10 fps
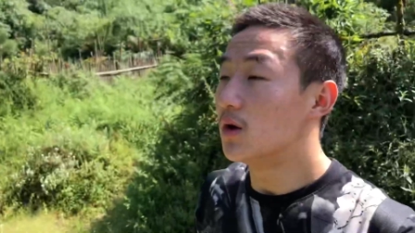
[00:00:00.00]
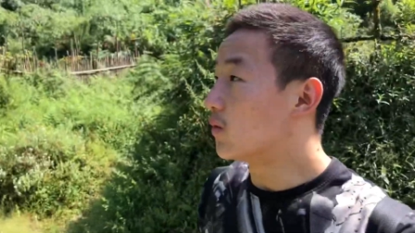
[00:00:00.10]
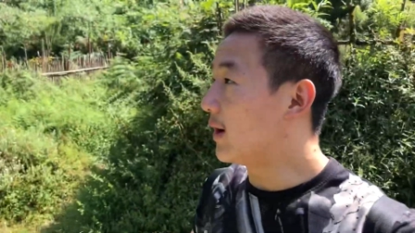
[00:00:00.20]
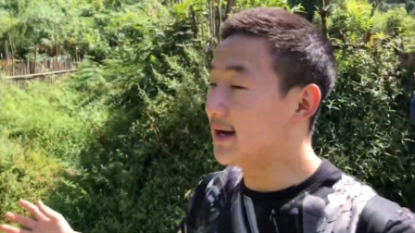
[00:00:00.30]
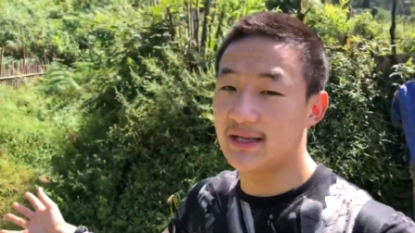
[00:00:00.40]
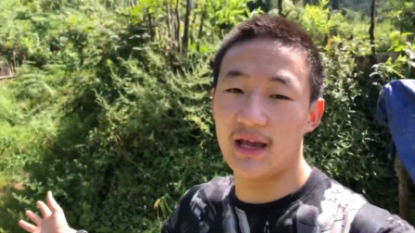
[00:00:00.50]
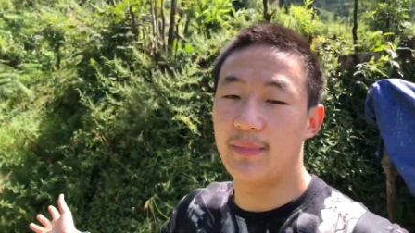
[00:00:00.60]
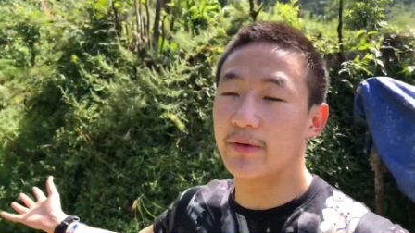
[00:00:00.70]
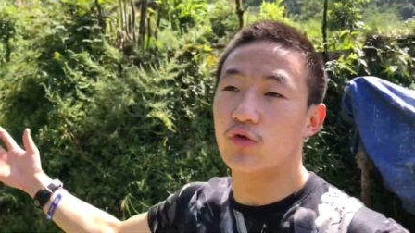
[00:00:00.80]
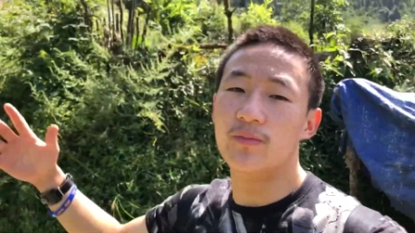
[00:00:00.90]
वहाँ से एक
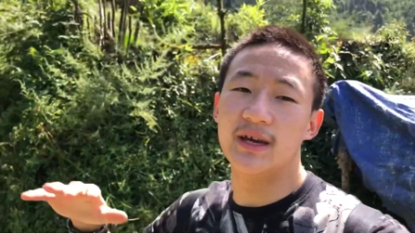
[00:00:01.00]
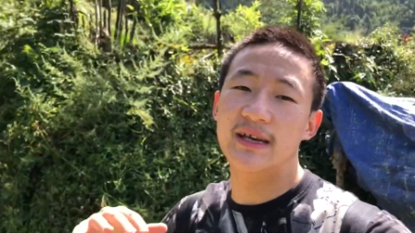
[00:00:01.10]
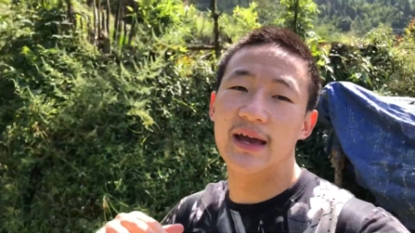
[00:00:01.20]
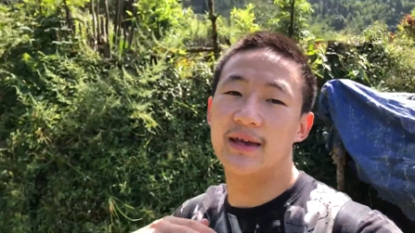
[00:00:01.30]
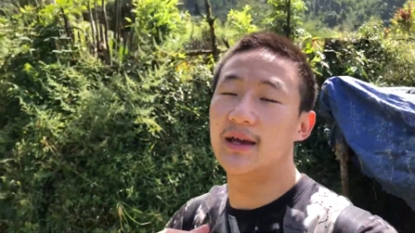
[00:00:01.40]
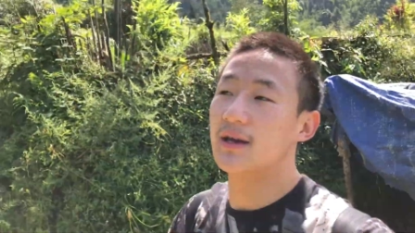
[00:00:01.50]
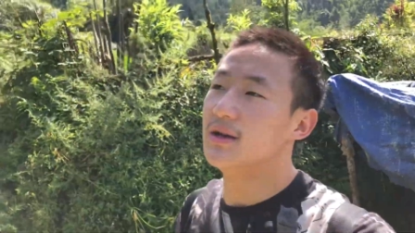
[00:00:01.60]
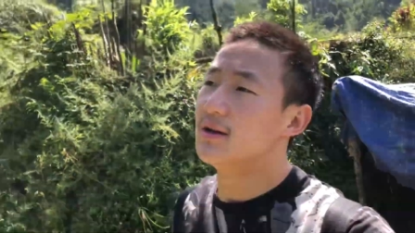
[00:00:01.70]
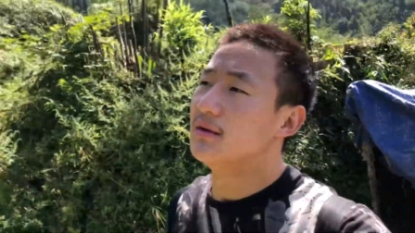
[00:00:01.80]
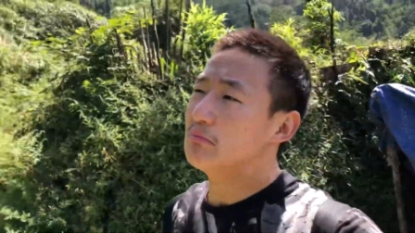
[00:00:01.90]
बार घूम के जाएंगे
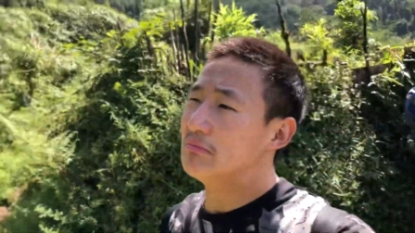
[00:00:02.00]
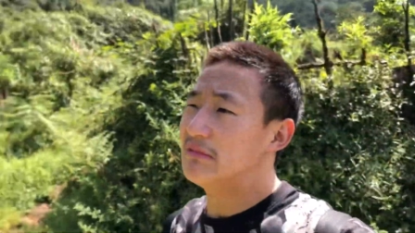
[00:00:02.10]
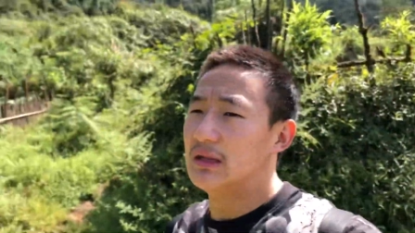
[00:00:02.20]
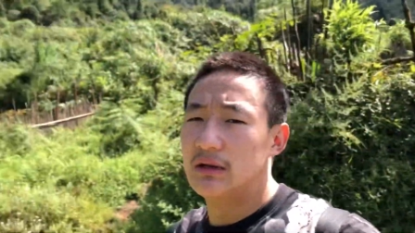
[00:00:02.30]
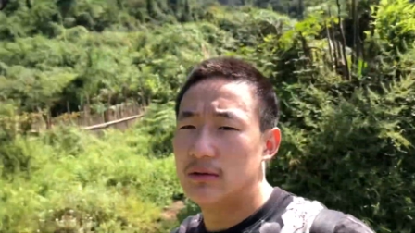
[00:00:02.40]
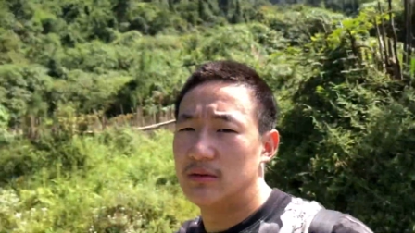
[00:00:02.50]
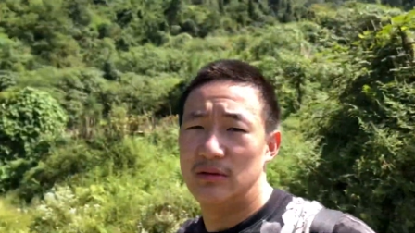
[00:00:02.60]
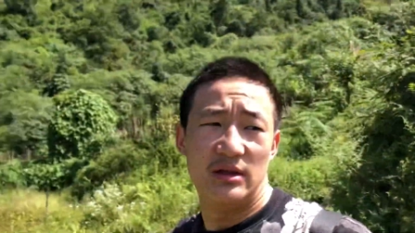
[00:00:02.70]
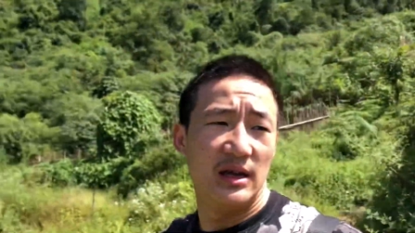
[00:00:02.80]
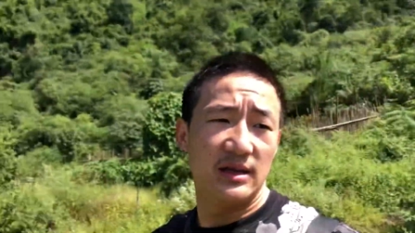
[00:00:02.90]

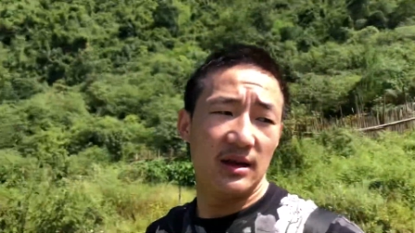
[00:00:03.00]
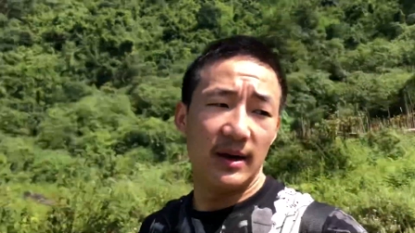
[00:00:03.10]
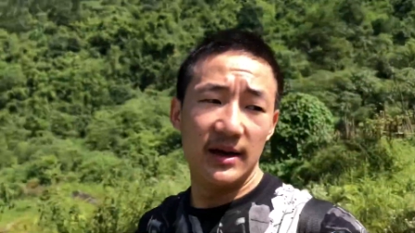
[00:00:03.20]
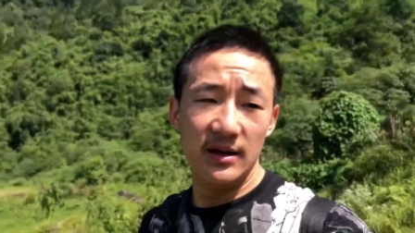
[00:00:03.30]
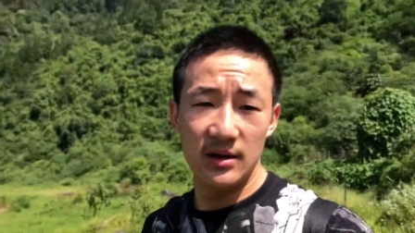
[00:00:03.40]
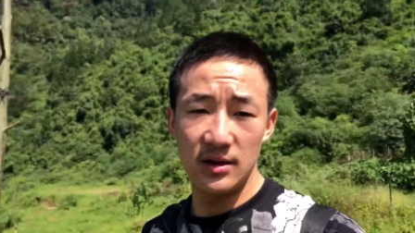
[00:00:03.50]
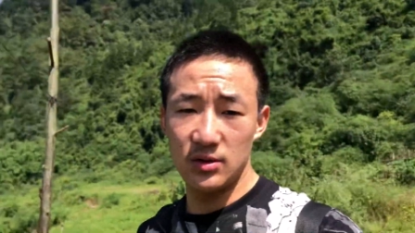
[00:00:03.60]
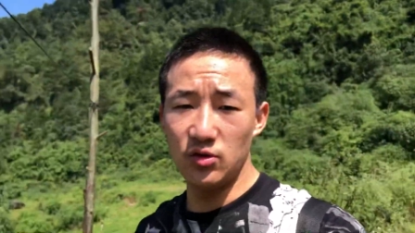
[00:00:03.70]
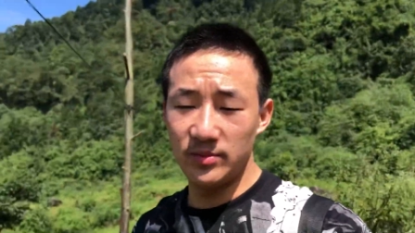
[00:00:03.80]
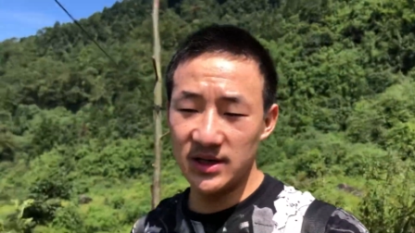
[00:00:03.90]
देखते हैं भाई
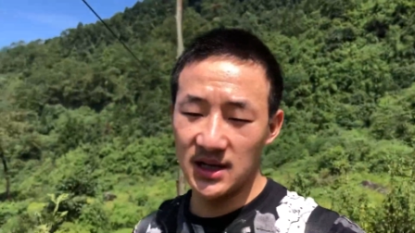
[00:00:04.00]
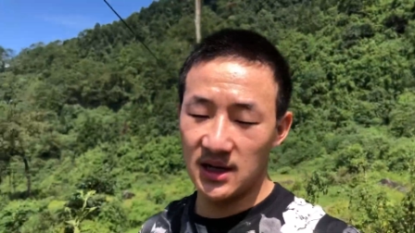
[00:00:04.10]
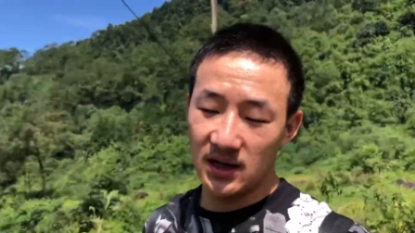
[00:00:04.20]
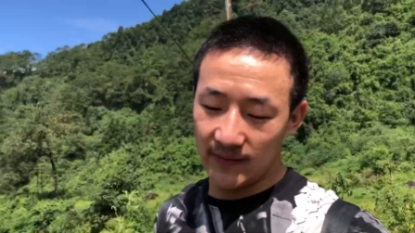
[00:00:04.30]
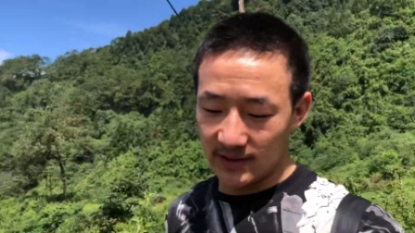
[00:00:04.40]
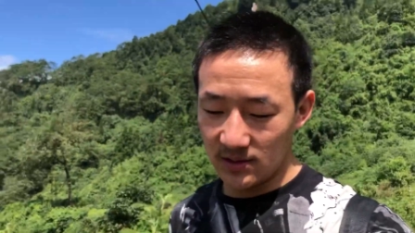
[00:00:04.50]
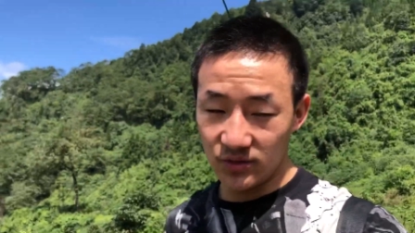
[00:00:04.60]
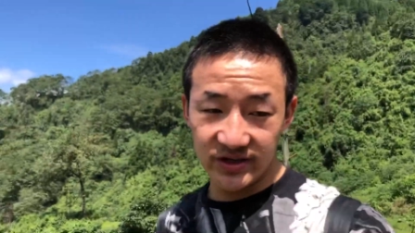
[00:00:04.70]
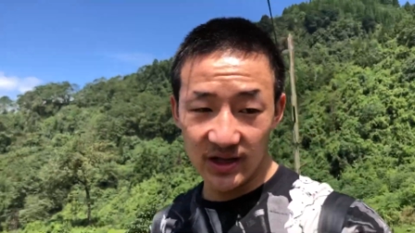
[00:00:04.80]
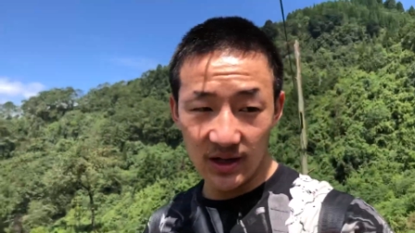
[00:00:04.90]
धूप में चलना काफ़ी ज़्यादा मुश्किल